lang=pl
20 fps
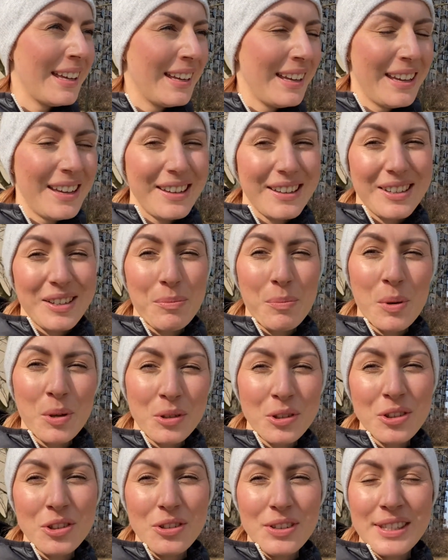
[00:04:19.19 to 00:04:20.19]
Eee,
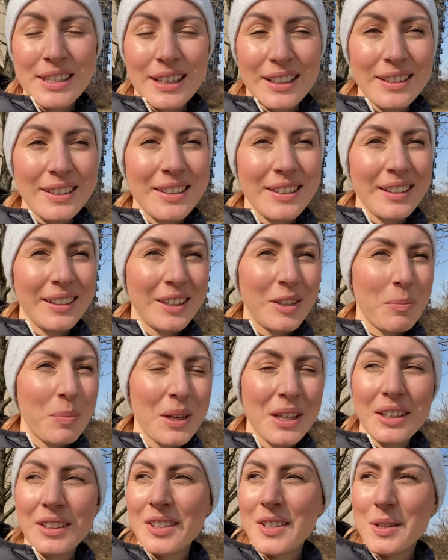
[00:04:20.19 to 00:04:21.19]
ponoć ostatni taki
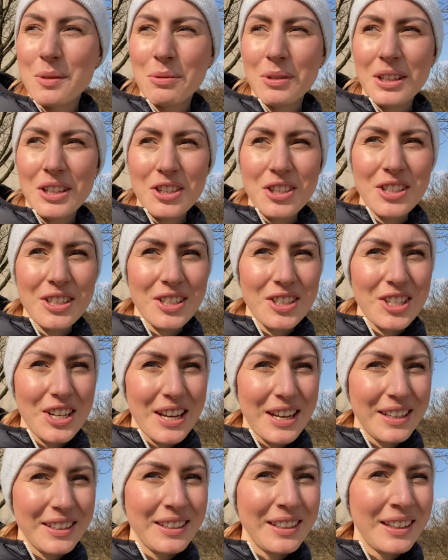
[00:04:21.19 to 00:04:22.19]
piękny, słoneczny
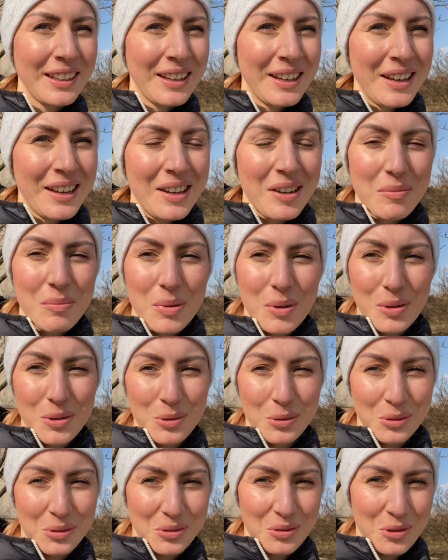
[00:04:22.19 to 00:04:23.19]
dzień, bo
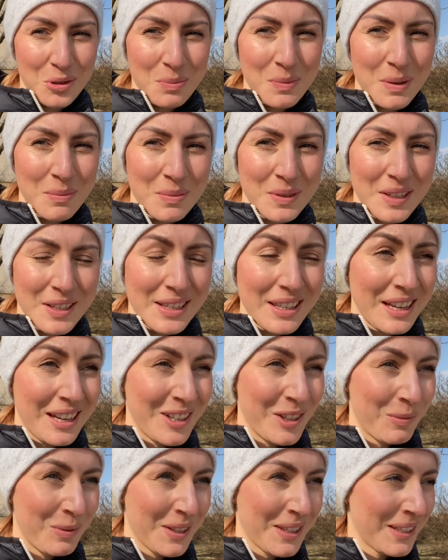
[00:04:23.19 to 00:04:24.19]
jutro już ma być
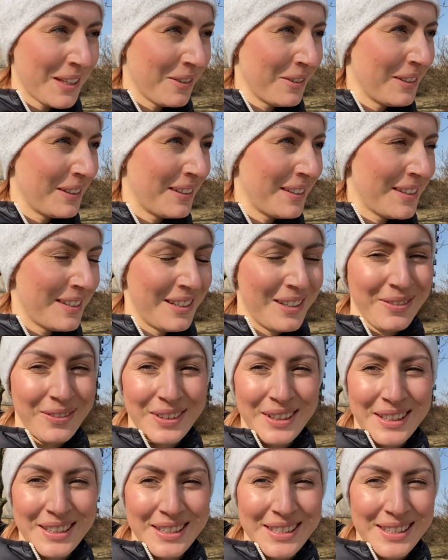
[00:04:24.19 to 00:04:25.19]
deszcz przez cały tydzień,
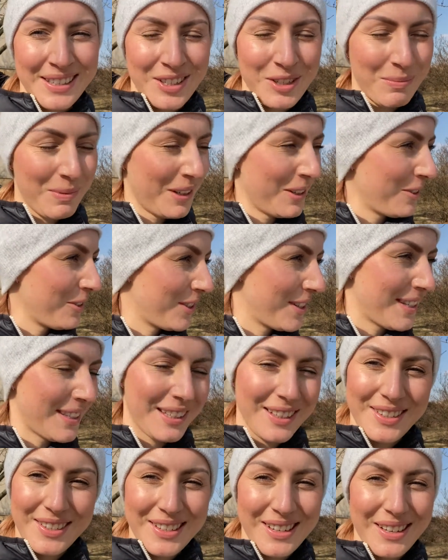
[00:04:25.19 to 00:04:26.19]
więc trzeba
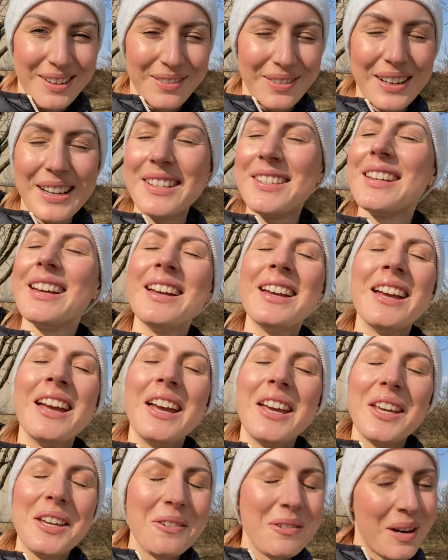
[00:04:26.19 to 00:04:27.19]
korzystać ile wlezie
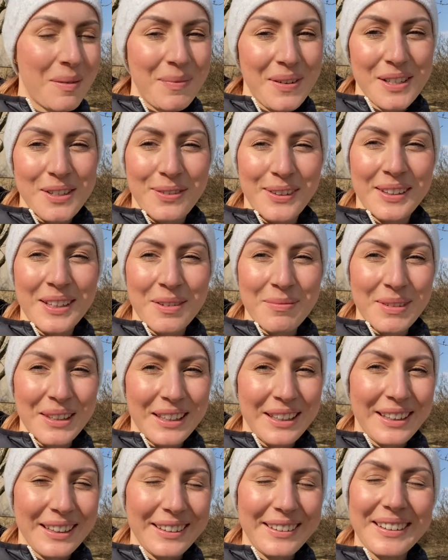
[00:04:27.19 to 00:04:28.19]
i łapać
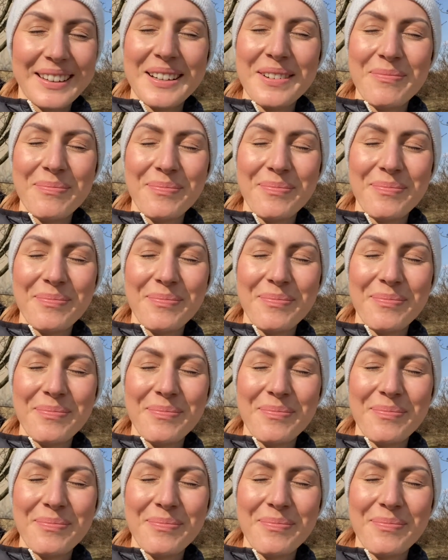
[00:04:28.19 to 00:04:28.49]
witaminkę D.